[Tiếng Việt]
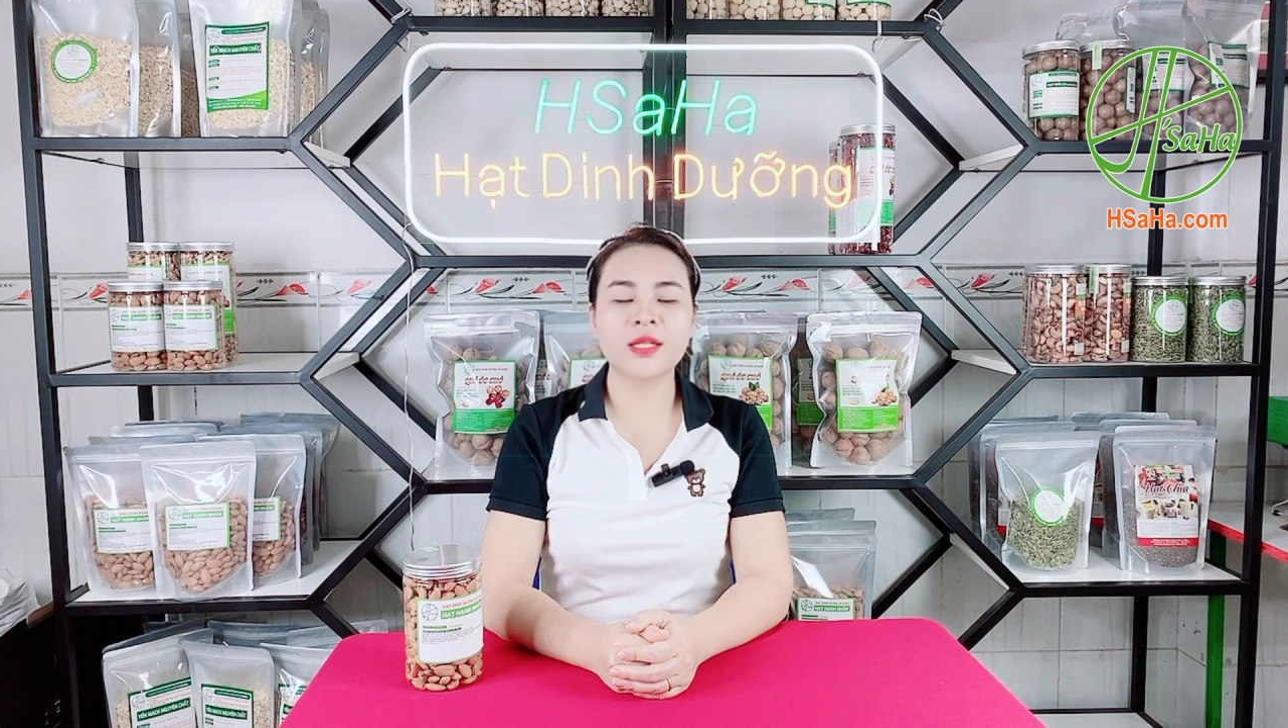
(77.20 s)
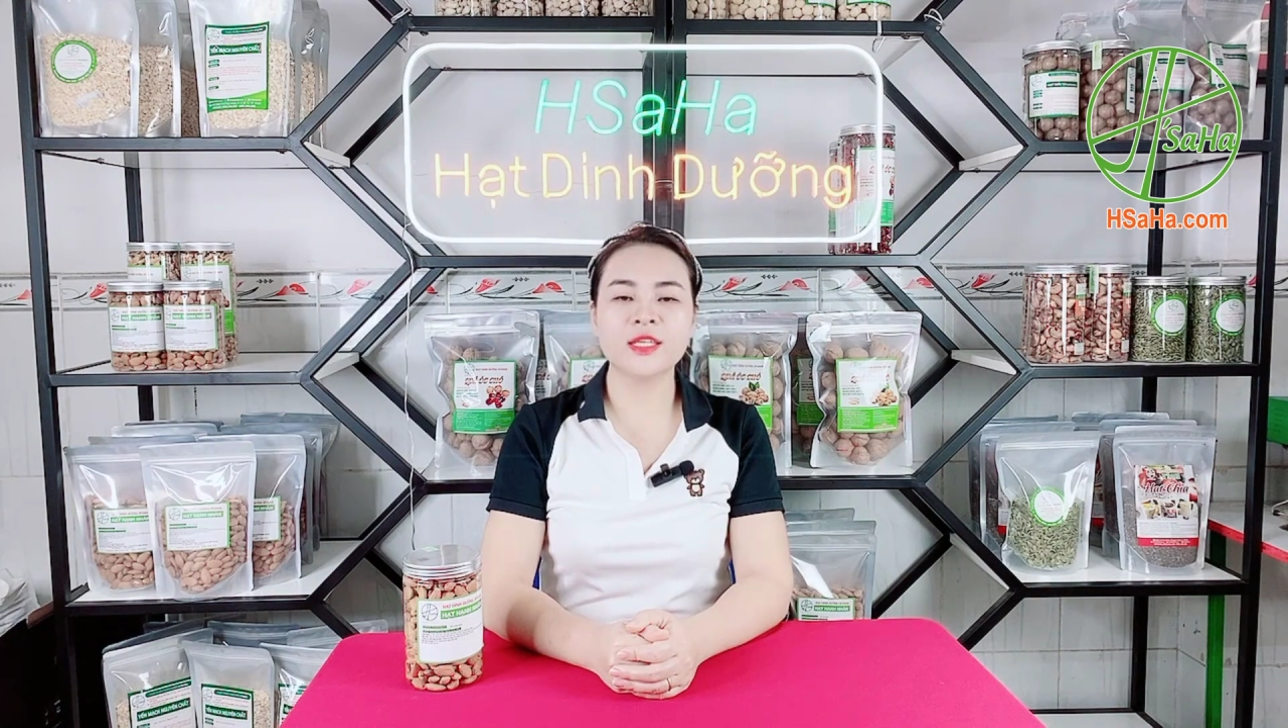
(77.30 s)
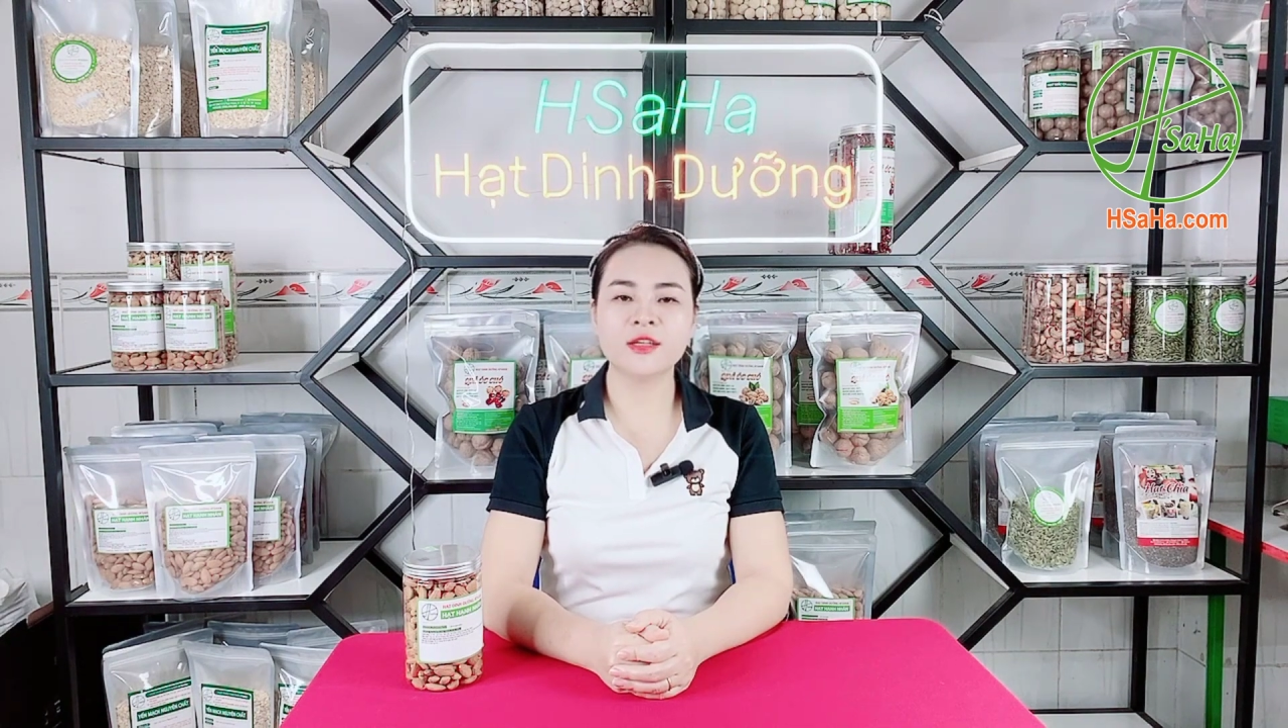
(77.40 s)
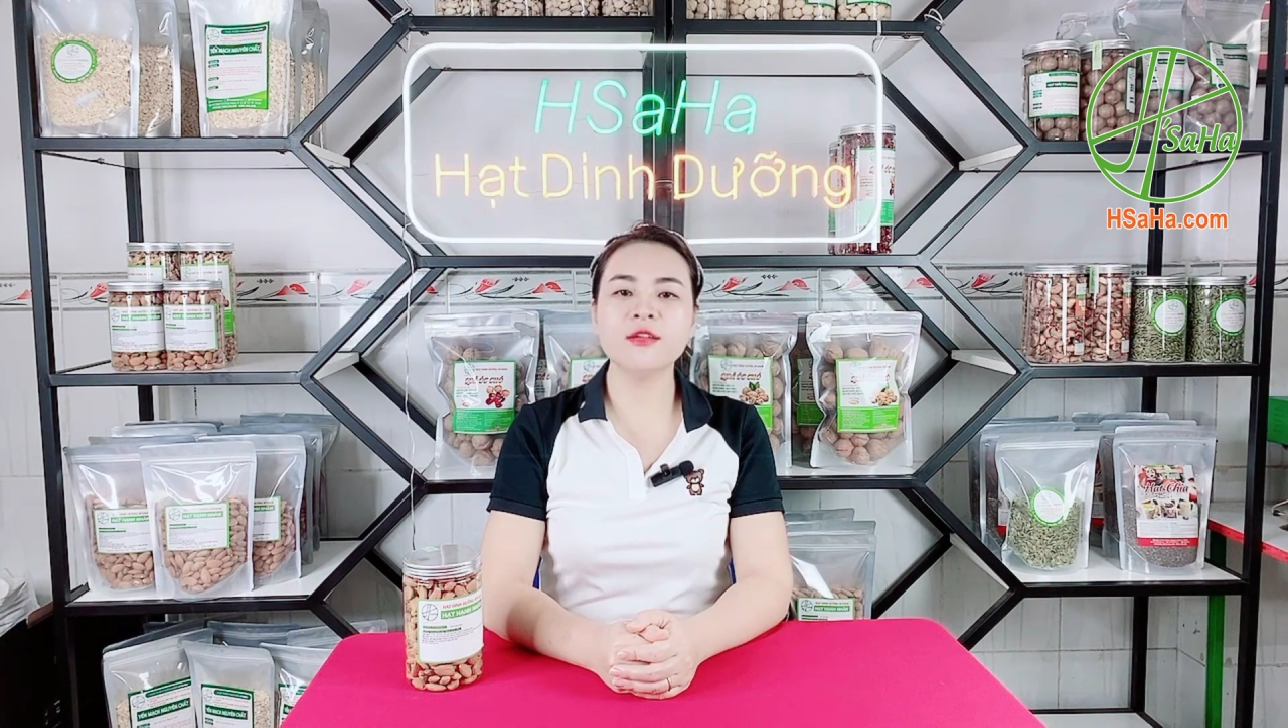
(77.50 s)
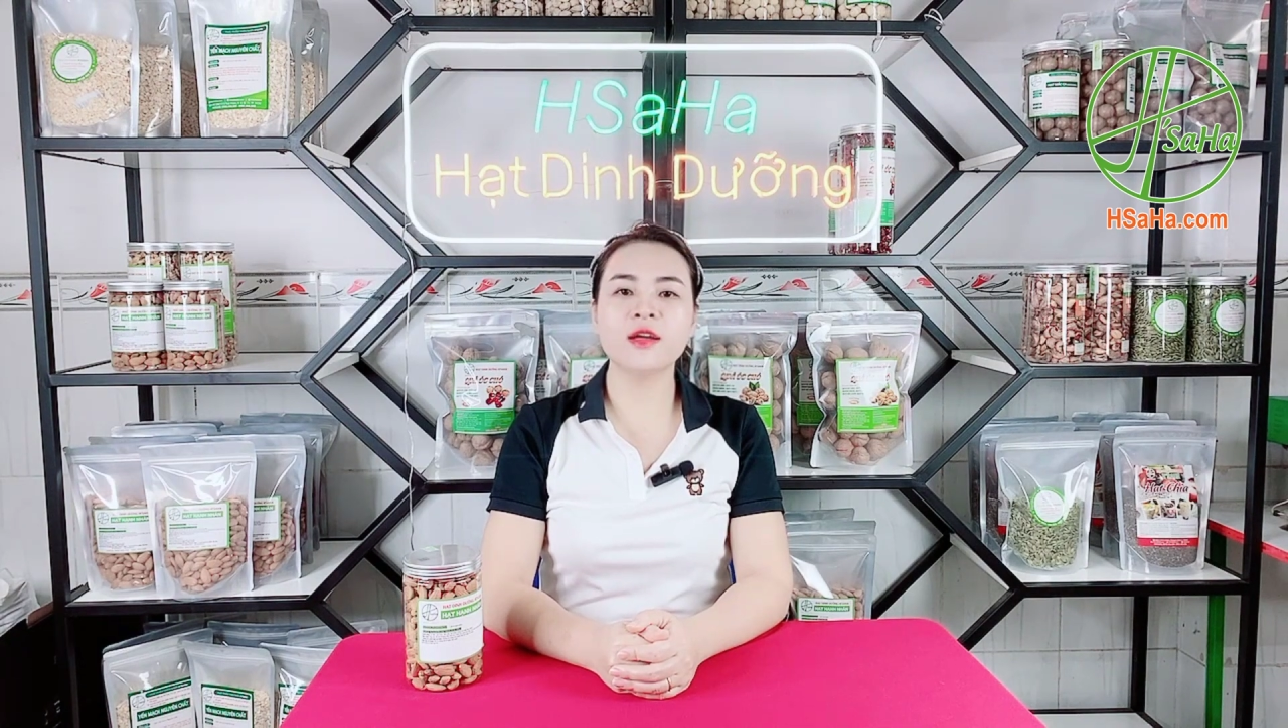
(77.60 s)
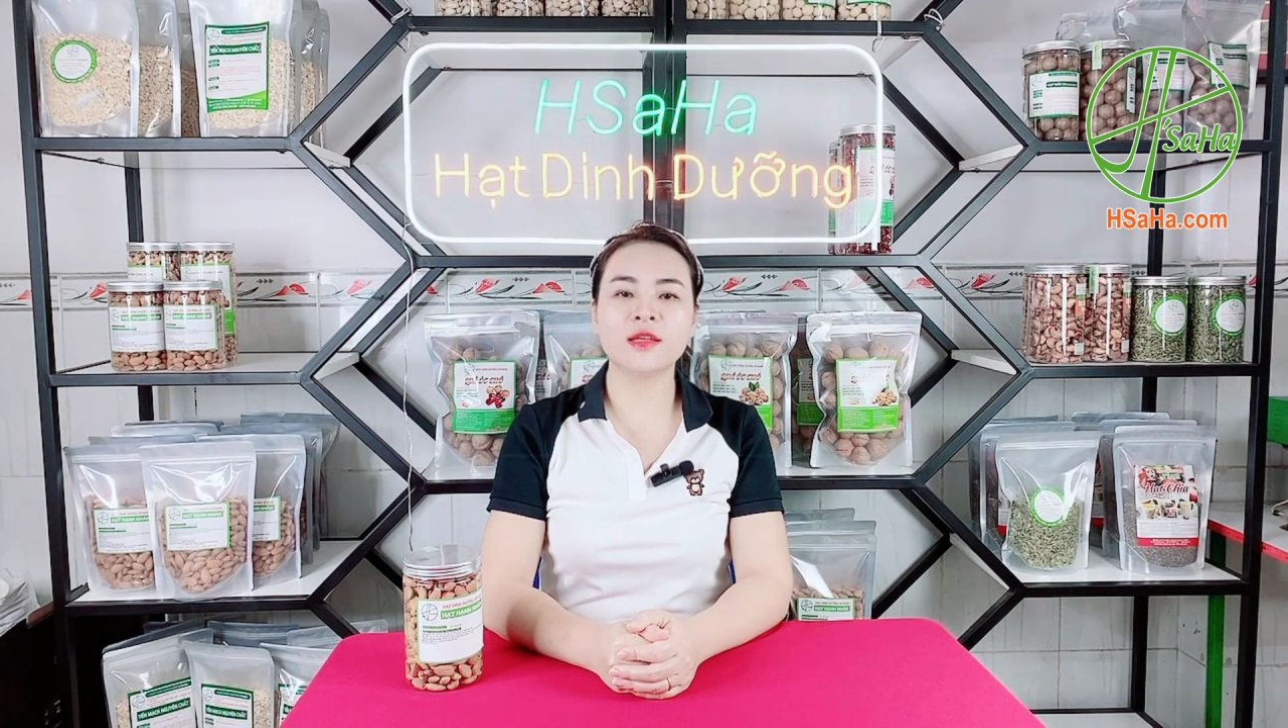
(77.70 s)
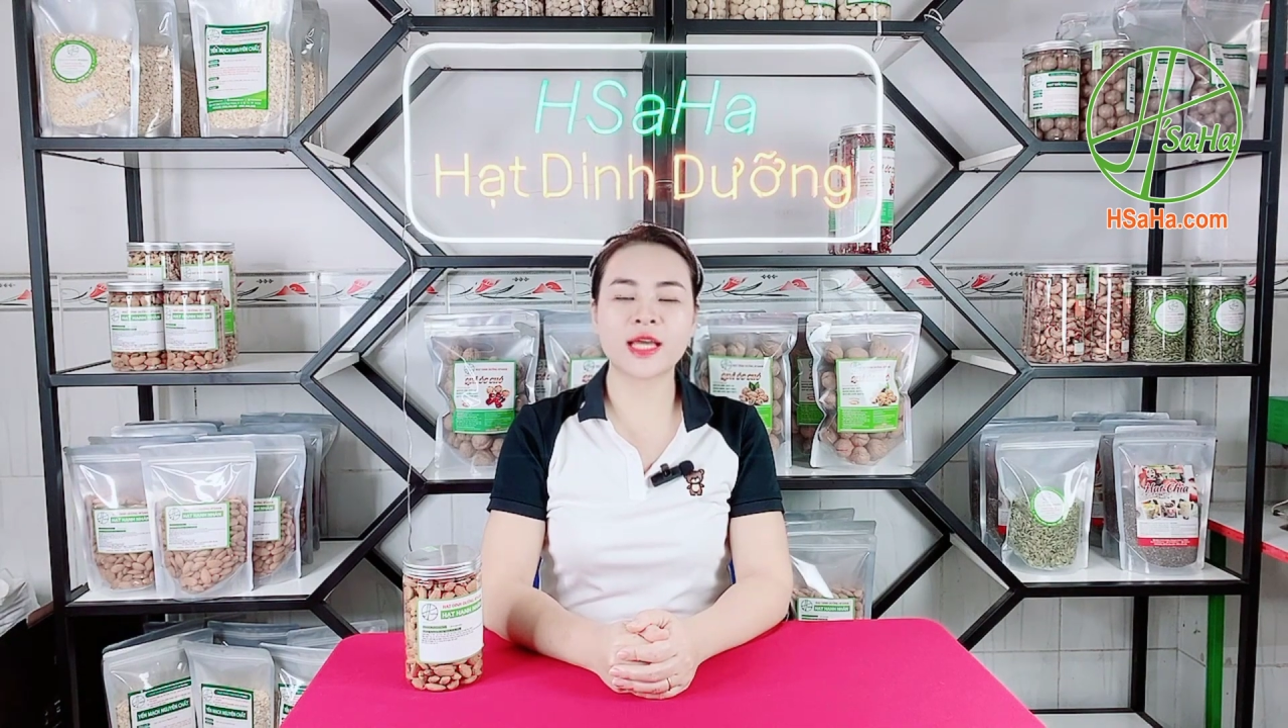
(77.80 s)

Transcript: Thì những người